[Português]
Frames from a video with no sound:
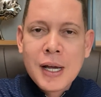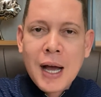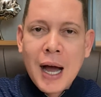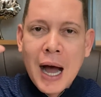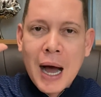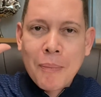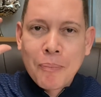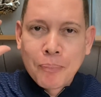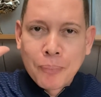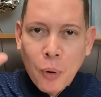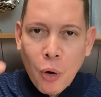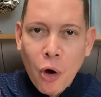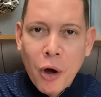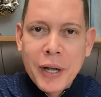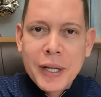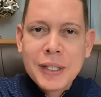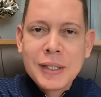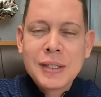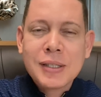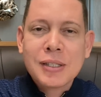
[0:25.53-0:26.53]

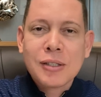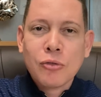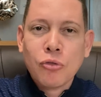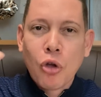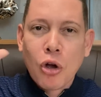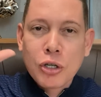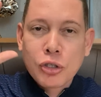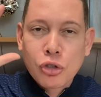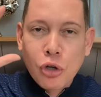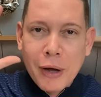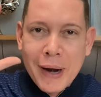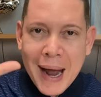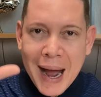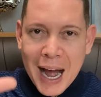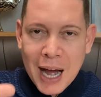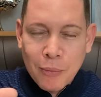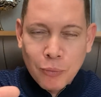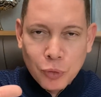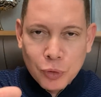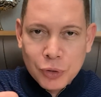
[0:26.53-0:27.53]
após nós
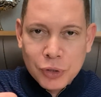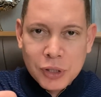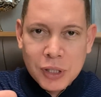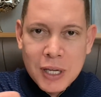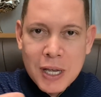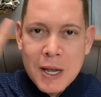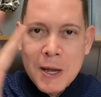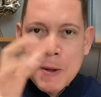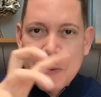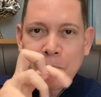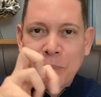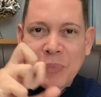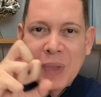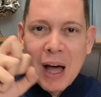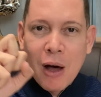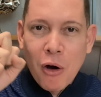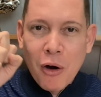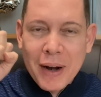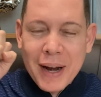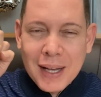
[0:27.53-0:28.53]
orarmos.
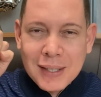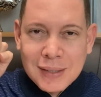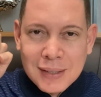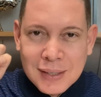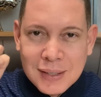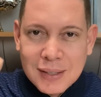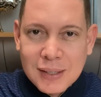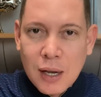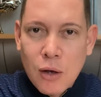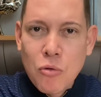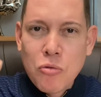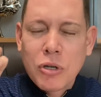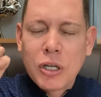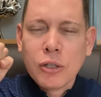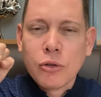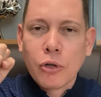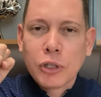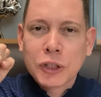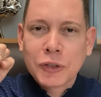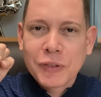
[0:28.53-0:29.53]
Na oração
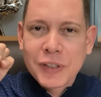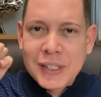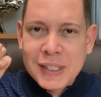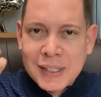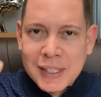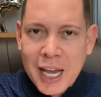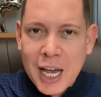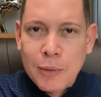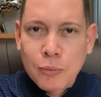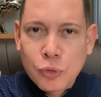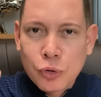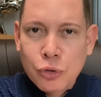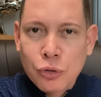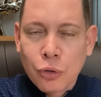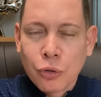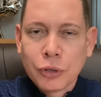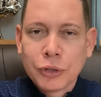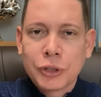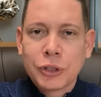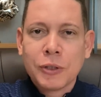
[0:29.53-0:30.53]
que nós fizermos
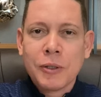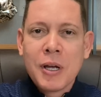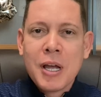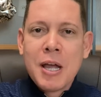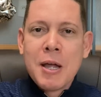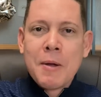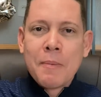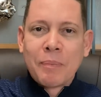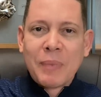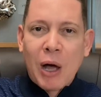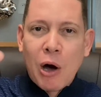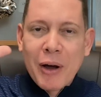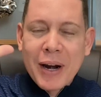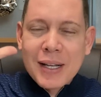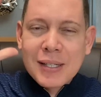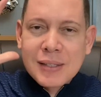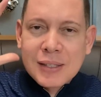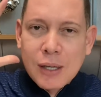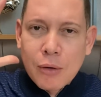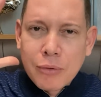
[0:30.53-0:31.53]
hoje, na
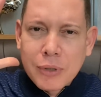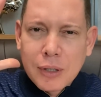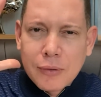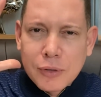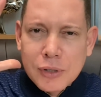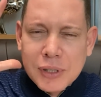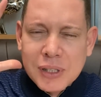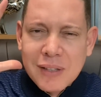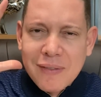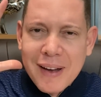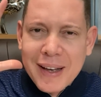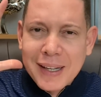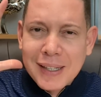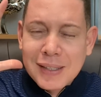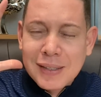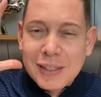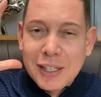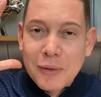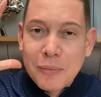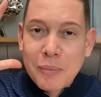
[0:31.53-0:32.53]
oração que você vai
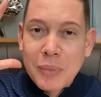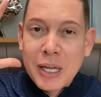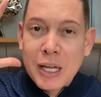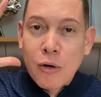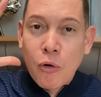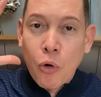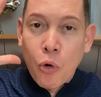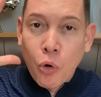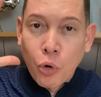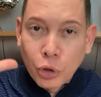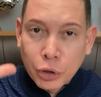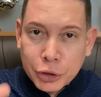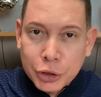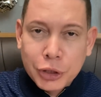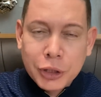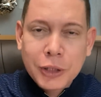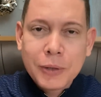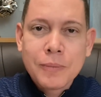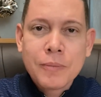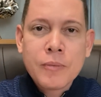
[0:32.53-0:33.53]
receber
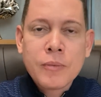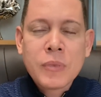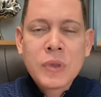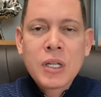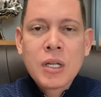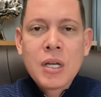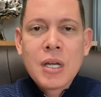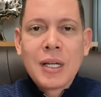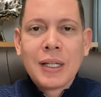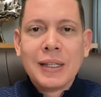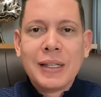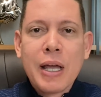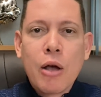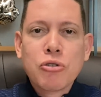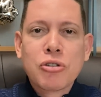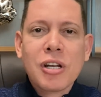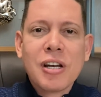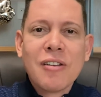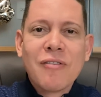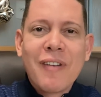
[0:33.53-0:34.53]
hoje,
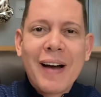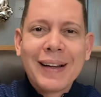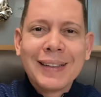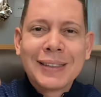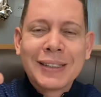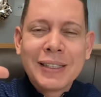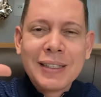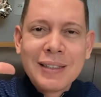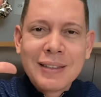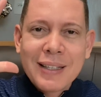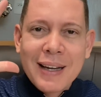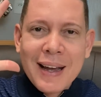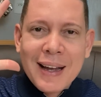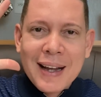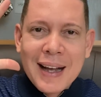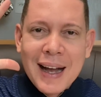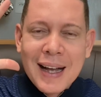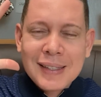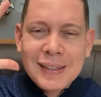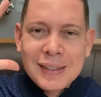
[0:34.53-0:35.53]
Deus ele vai te
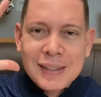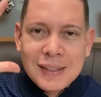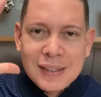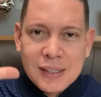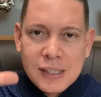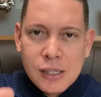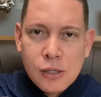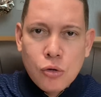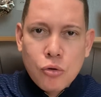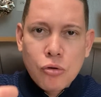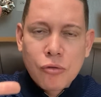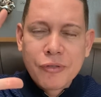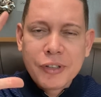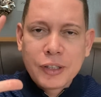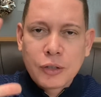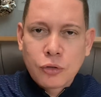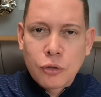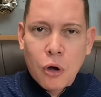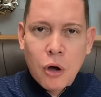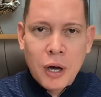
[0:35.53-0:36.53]
entregar cinco
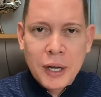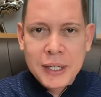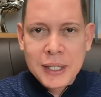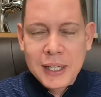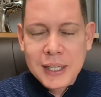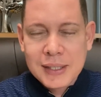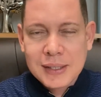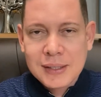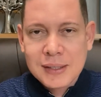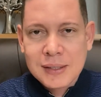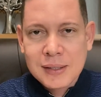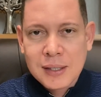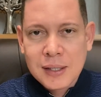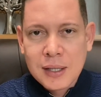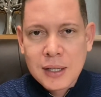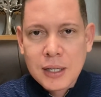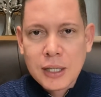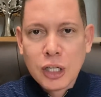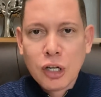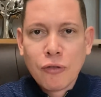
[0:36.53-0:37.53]
vitórias
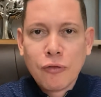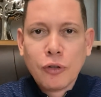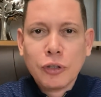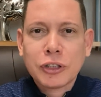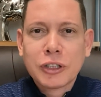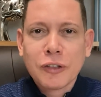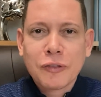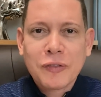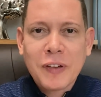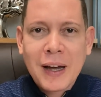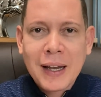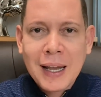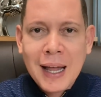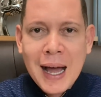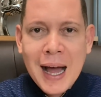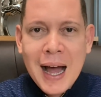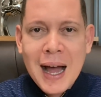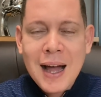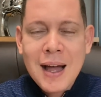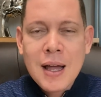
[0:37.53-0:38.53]
e eu vou te
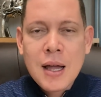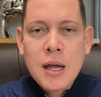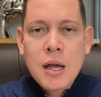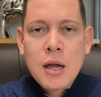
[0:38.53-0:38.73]
falar